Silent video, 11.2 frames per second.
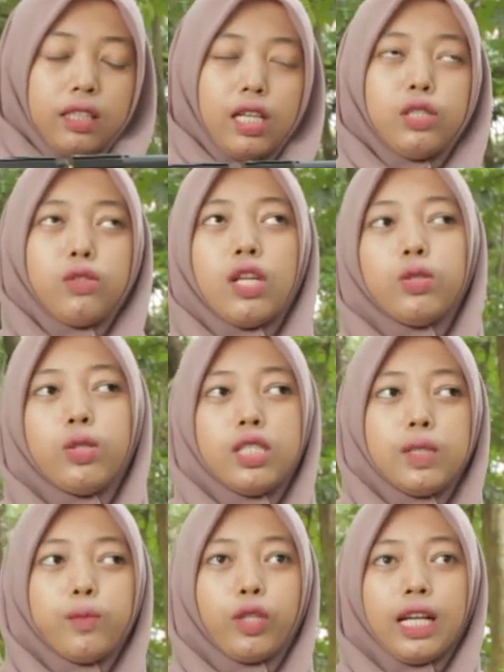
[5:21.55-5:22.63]
tadi sudah Suci
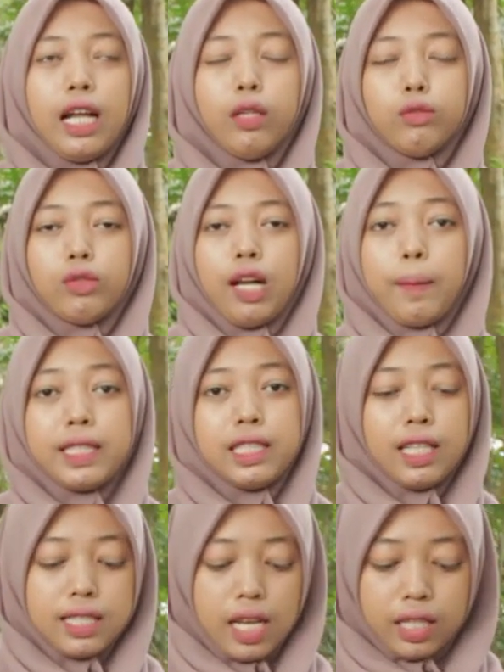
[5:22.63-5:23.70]
sebutkan untuk
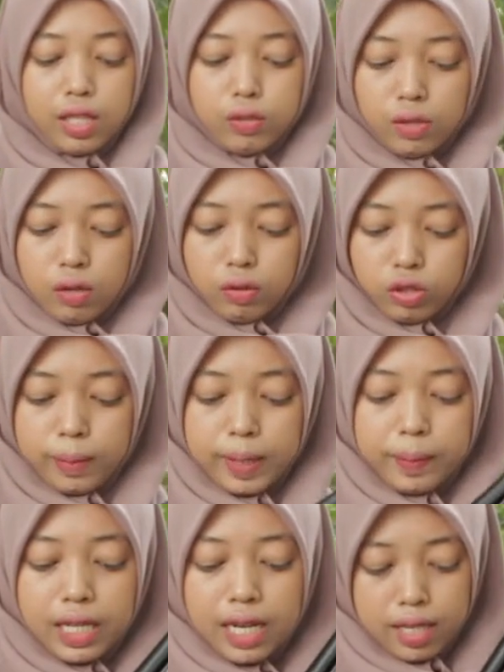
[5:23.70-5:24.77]
kapasitas anginnya juga untuk sobat
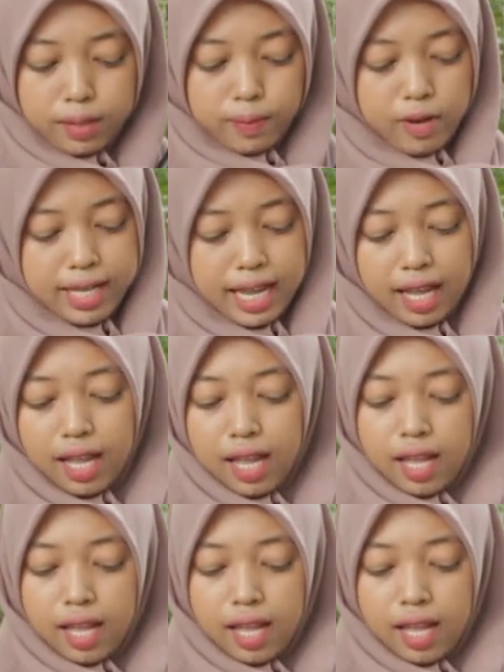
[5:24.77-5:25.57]
bediler semuanya.